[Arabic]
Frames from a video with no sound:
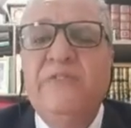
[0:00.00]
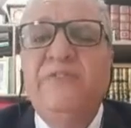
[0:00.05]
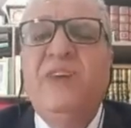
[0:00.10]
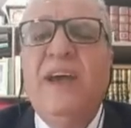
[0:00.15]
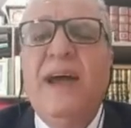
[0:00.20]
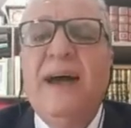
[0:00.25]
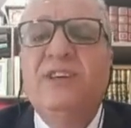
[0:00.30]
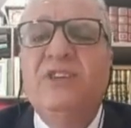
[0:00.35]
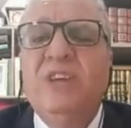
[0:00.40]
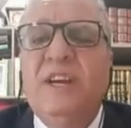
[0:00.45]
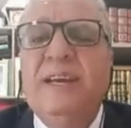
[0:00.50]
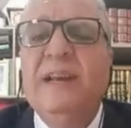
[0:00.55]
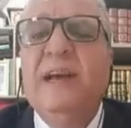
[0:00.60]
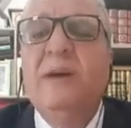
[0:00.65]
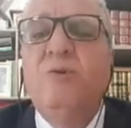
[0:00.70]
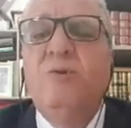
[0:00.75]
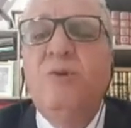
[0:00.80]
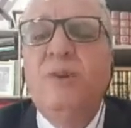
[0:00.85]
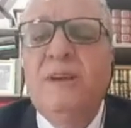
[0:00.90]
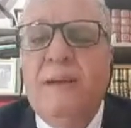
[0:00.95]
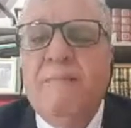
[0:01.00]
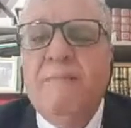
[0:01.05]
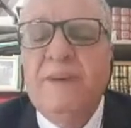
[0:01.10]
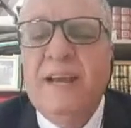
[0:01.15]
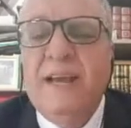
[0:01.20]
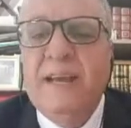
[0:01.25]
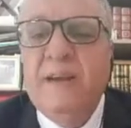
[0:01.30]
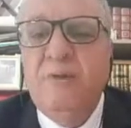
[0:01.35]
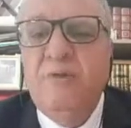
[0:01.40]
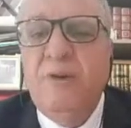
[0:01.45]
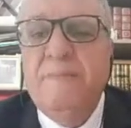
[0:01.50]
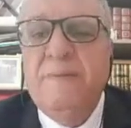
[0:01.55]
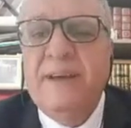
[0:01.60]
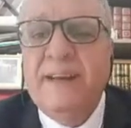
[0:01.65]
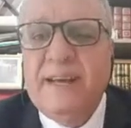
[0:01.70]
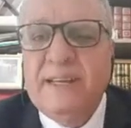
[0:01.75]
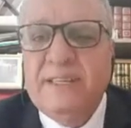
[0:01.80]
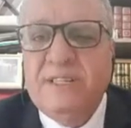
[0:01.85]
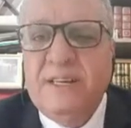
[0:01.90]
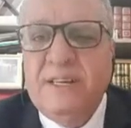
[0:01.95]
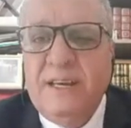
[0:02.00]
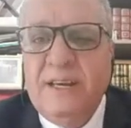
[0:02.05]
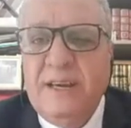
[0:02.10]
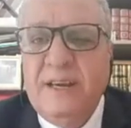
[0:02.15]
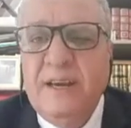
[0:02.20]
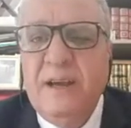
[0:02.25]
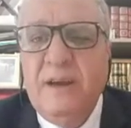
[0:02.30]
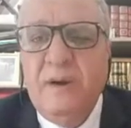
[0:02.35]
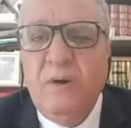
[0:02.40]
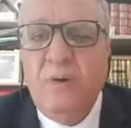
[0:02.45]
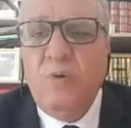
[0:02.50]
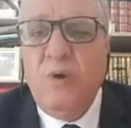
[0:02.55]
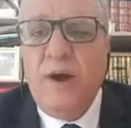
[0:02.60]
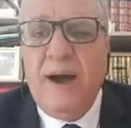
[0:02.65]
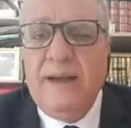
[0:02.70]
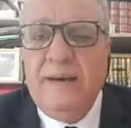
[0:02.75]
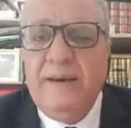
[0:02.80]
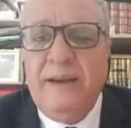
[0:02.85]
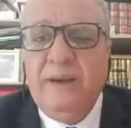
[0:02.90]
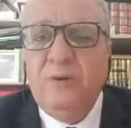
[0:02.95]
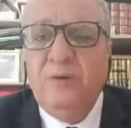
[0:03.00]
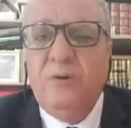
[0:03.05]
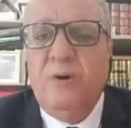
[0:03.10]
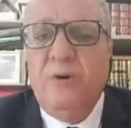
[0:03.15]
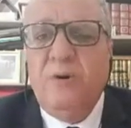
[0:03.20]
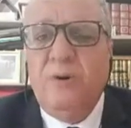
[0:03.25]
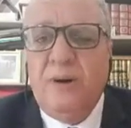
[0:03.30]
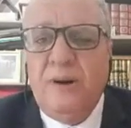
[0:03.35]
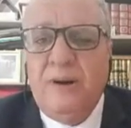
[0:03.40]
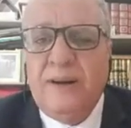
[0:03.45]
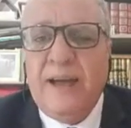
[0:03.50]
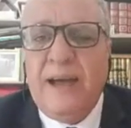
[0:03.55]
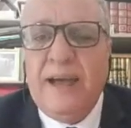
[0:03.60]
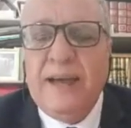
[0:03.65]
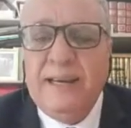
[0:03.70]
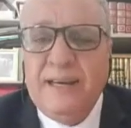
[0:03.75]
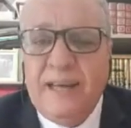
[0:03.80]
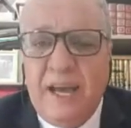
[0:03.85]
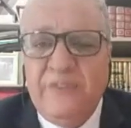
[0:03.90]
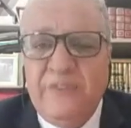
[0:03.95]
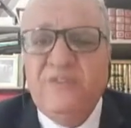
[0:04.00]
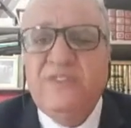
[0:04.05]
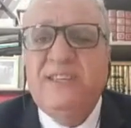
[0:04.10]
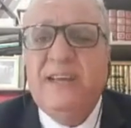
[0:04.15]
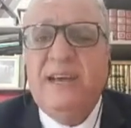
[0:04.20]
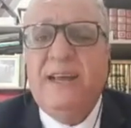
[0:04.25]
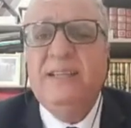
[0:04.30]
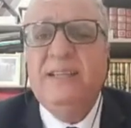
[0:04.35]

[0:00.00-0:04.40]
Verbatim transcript: في حاجه الى كل ابنائه وبناته ونحن راينا في